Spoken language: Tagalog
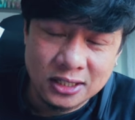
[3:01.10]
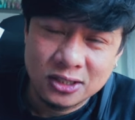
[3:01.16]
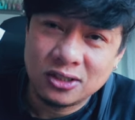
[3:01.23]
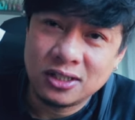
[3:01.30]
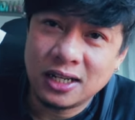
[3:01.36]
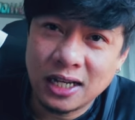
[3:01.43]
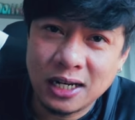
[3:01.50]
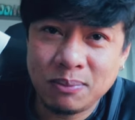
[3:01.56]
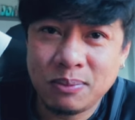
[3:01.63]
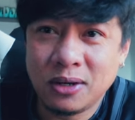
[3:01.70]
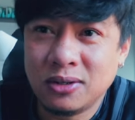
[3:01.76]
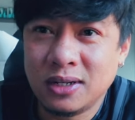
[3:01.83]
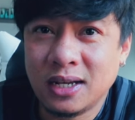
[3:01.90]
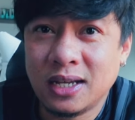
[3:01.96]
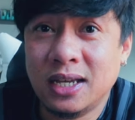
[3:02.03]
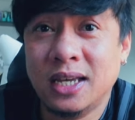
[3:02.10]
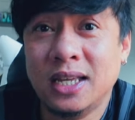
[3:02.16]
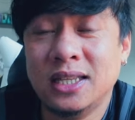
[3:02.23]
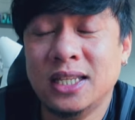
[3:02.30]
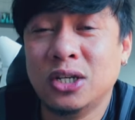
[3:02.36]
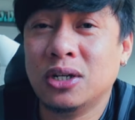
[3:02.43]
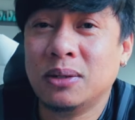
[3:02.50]
So naghanap ako na eh
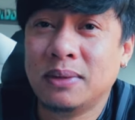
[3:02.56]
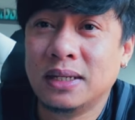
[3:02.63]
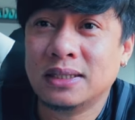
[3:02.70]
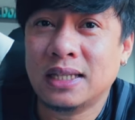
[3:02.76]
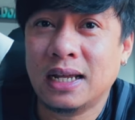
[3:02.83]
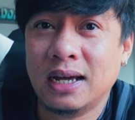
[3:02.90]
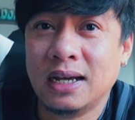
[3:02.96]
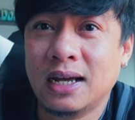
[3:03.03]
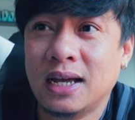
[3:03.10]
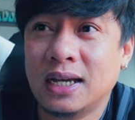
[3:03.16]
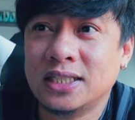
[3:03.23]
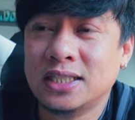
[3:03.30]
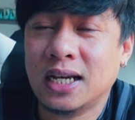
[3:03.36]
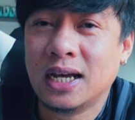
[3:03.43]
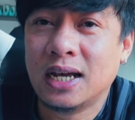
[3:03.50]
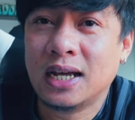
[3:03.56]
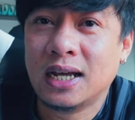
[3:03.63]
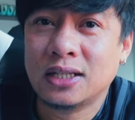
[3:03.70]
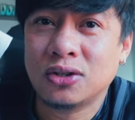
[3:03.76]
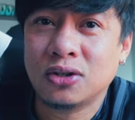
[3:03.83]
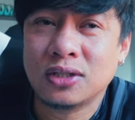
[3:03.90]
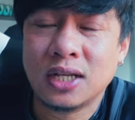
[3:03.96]
hindi ko naman talaga
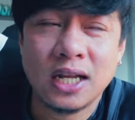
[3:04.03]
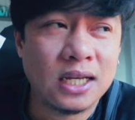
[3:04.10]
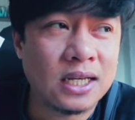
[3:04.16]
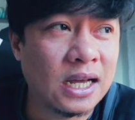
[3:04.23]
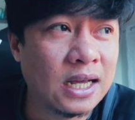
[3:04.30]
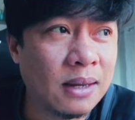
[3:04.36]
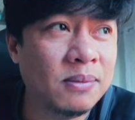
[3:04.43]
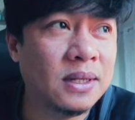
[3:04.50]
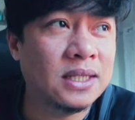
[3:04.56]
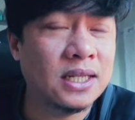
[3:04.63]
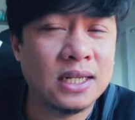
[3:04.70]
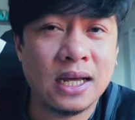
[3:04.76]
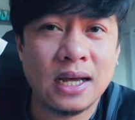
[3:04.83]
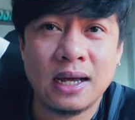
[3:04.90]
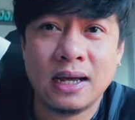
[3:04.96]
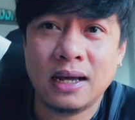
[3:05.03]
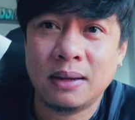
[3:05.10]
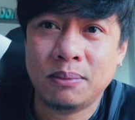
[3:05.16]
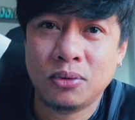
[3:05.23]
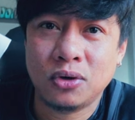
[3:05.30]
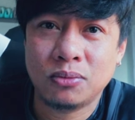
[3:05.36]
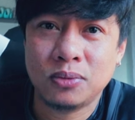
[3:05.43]
siya totally gagamitin
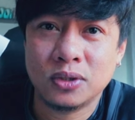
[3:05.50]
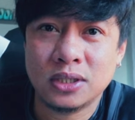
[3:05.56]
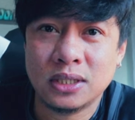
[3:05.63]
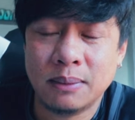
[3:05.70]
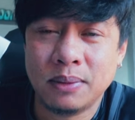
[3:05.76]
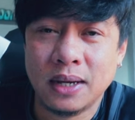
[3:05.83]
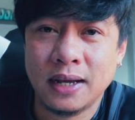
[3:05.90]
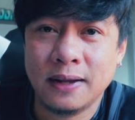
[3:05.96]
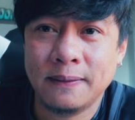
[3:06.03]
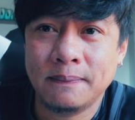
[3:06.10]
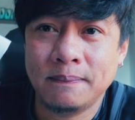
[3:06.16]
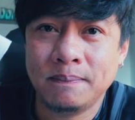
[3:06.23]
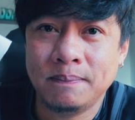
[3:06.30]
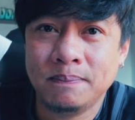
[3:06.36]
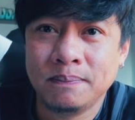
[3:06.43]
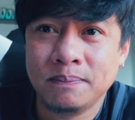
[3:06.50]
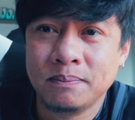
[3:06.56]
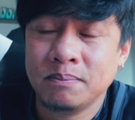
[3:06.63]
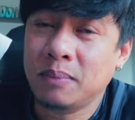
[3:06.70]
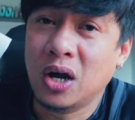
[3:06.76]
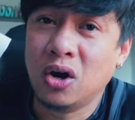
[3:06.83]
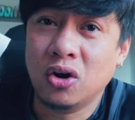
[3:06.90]
na purpose na pang
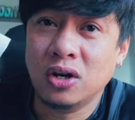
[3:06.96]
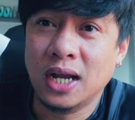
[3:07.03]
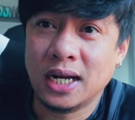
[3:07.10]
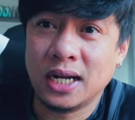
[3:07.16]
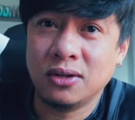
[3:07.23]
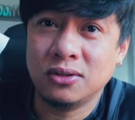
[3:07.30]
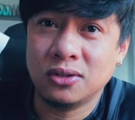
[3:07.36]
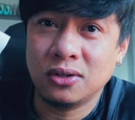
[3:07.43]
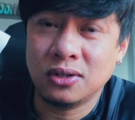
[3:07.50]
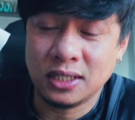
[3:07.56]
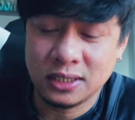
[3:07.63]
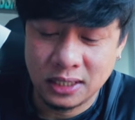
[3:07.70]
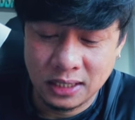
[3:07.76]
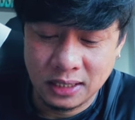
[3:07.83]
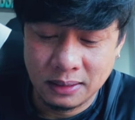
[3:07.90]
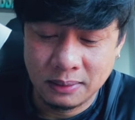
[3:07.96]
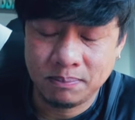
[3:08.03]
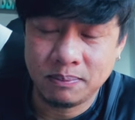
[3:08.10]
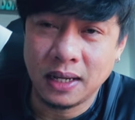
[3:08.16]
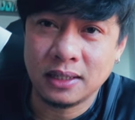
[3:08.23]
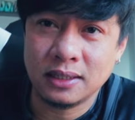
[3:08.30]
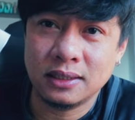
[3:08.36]
pang all around no kasi
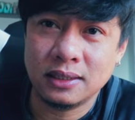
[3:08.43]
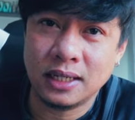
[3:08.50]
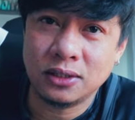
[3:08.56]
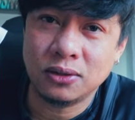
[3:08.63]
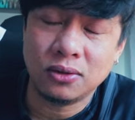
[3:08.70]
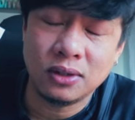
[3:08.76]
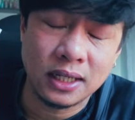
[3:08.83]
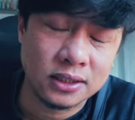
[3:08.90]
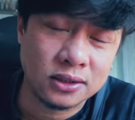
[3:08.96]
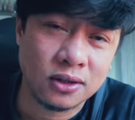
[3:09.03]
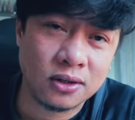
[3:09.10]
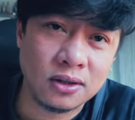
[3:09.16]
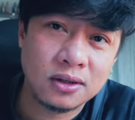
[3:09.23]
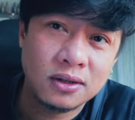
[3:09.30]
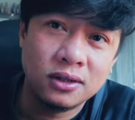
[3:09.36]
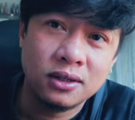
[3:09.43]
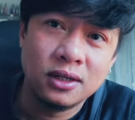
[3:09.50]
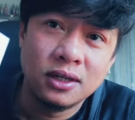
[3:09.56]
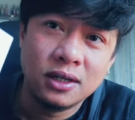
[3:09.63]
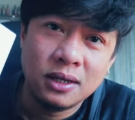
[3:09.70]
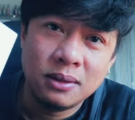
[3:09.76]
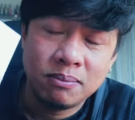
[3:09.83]
pang ano ko lang to
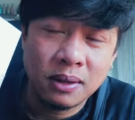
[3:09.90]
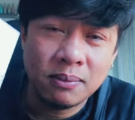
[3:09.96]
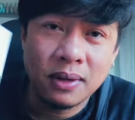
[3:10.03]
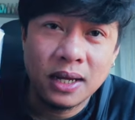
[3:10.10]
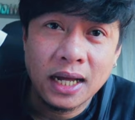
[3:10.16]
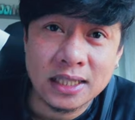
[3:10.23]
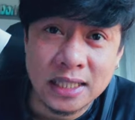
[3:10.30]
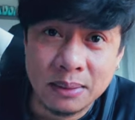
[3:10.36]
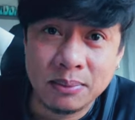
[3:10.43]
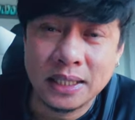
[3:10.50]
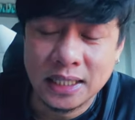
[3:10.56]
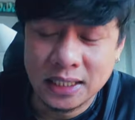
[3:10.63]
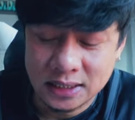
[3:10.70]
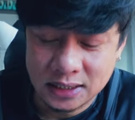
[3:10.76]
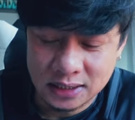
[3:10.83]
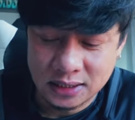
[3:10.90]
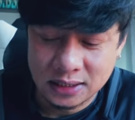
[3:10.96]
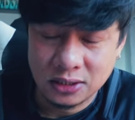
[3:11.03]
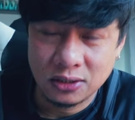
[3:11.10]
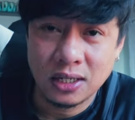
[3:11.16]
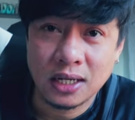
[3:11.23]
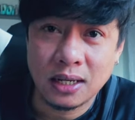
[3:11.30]
pang mga activities
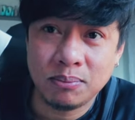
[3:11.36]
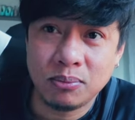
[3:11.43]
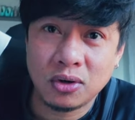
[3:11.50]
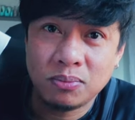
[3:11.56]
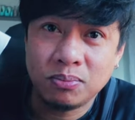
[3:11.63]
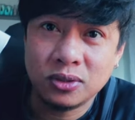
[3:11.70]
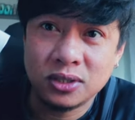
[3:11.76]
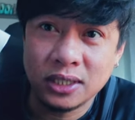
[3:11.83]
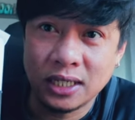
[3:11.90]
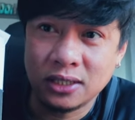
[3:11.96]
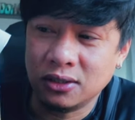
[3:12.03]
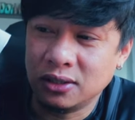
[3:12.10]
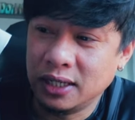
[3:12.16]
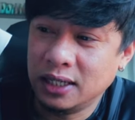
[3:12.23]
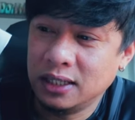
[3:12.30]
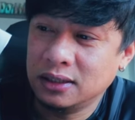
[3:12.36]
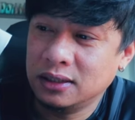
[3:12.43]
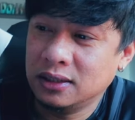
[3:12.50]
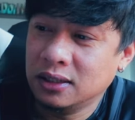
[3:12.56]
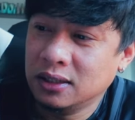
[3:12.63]
yun lang ang purpose nito and